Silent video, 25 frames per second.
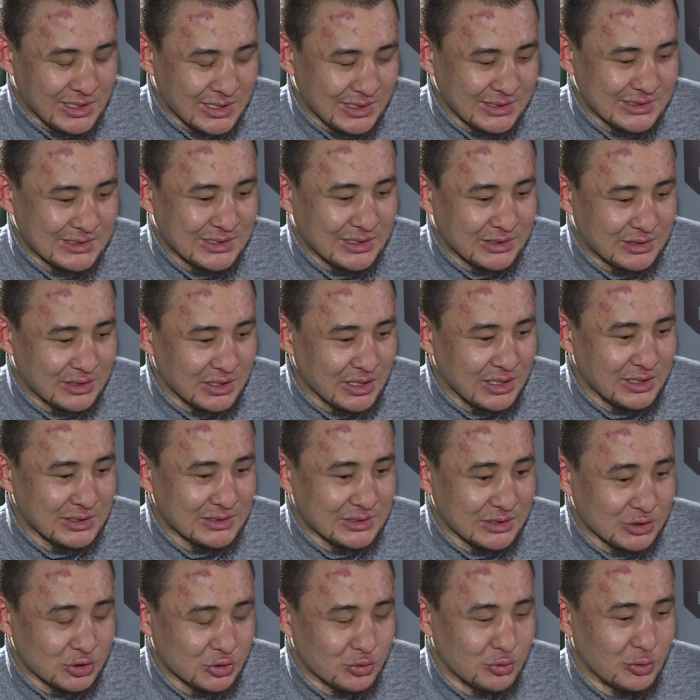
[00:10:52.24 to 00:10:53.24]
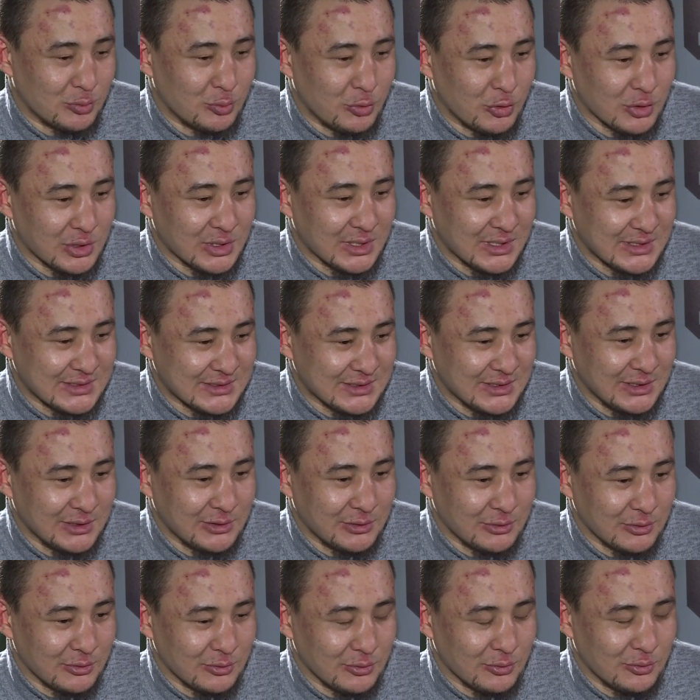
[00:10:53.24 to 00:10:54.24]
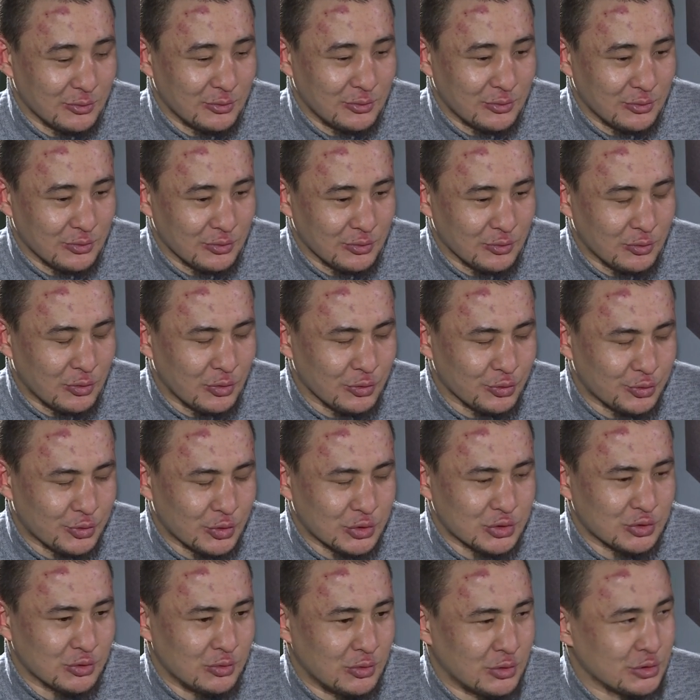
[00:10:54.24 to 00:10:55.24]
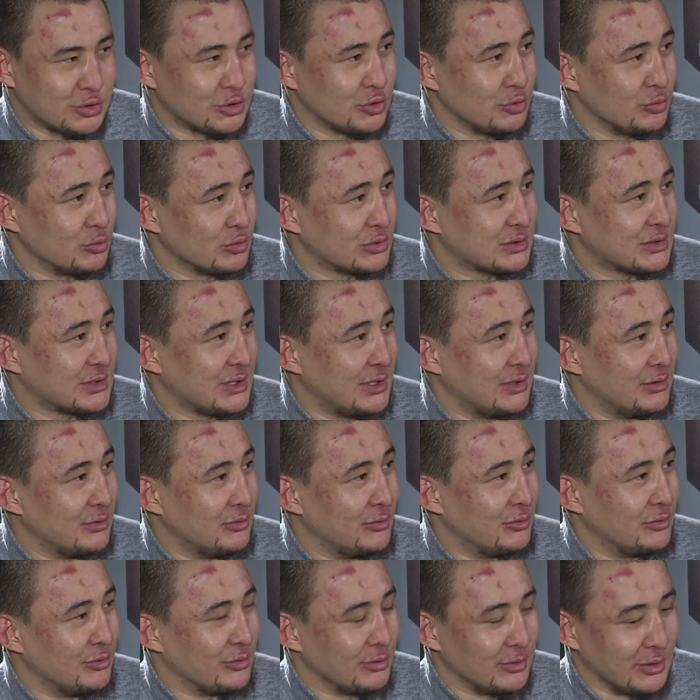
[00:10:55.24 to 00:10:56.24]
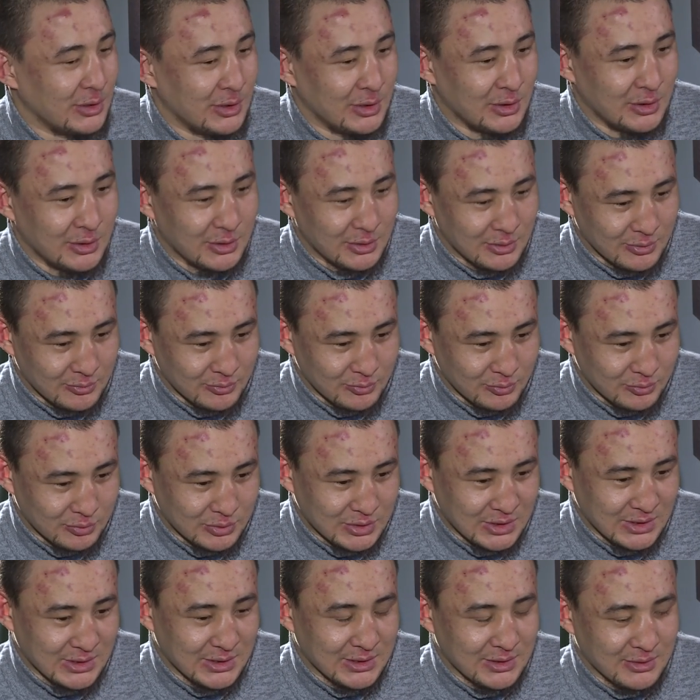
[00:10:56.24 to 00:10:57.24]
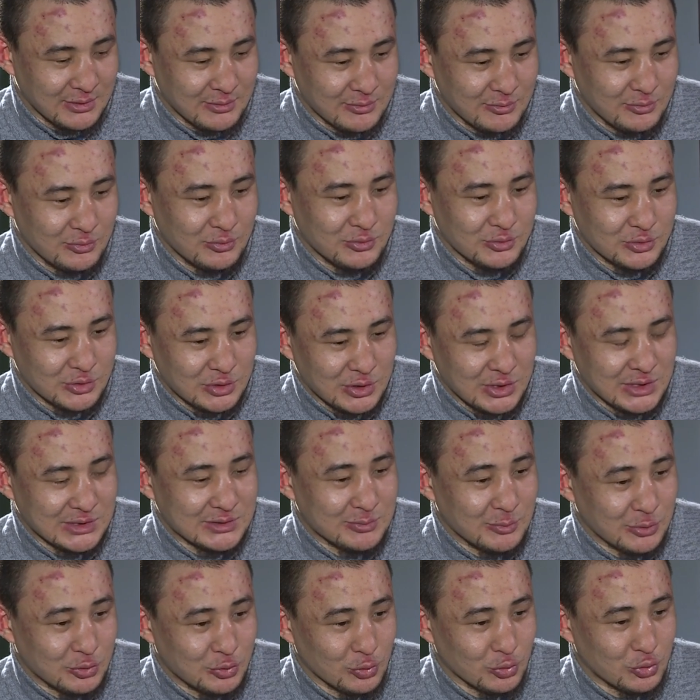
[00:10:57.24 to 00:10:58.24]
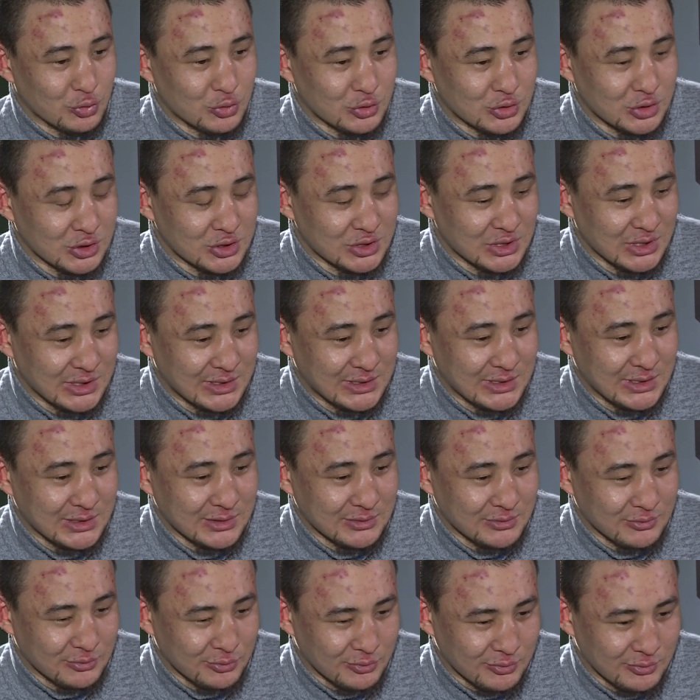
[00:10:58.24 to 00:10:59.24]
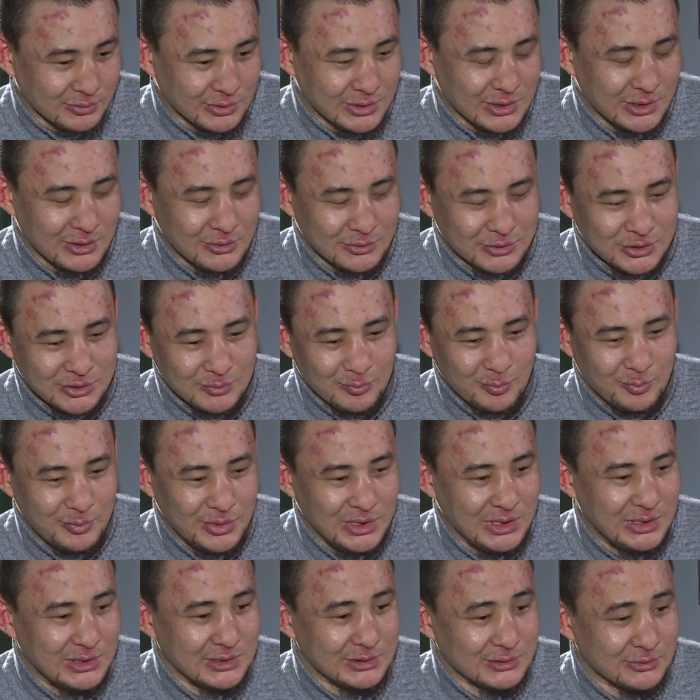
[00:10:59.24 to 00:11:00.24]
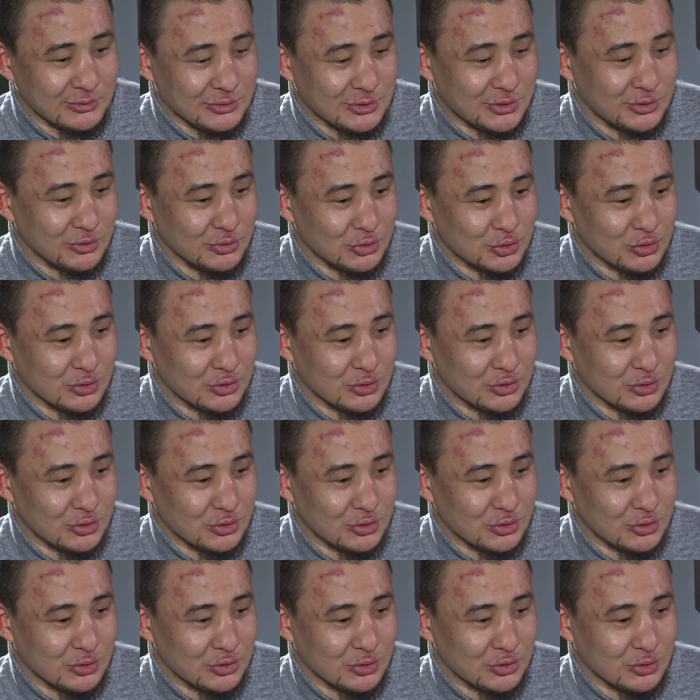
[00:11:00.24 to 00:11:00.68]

конца дрался, что мог я сделал. Он, ну, он тоже очень устал, он вот так уже я смотрю, тоже шатает. Ну, короче, бились очень